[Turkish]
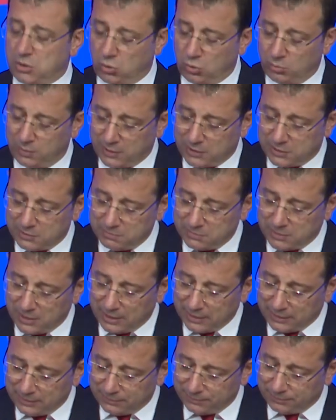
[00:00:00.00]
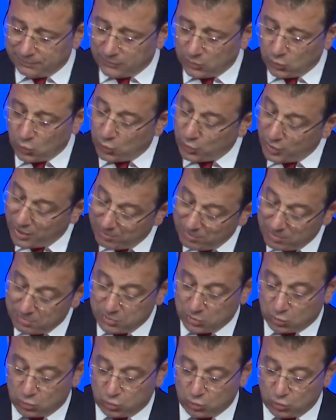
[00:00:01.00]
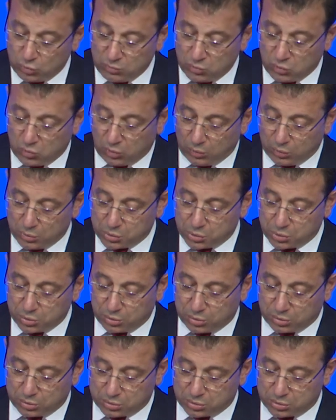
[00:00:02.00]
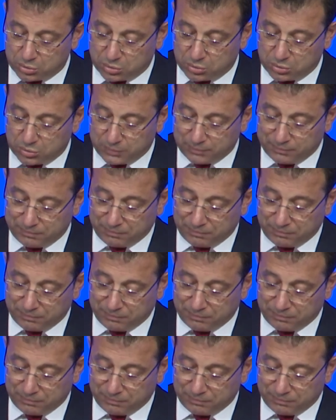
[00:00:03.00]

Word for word: O bakımdan önemli bir kurumu konuşuyoruz.